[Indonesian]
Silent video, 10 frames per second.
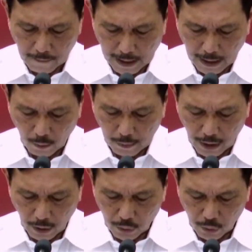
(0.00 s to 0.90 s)
varian
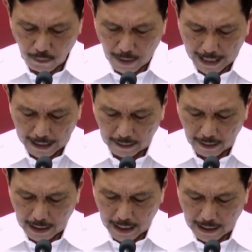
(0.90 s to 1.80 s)
Omikron cukup baik,
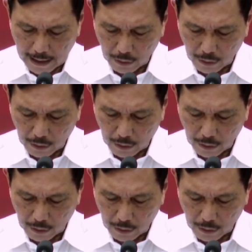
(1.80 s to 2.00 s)
terlihat